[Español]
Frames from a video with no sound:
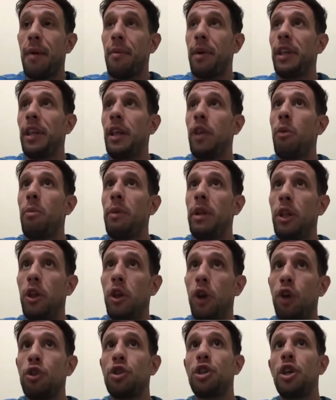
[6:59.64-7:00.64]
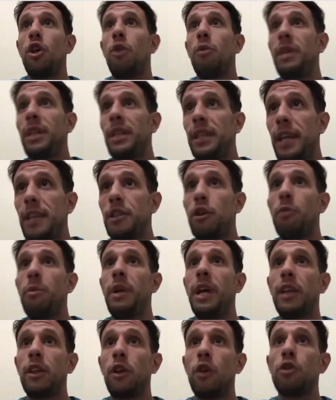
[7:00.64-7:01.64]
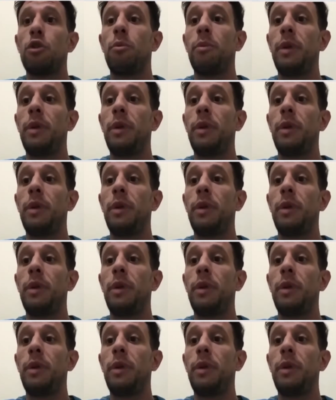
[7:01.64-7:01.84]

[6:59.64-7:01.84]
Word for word: a partir de 2012, 2013, 2014,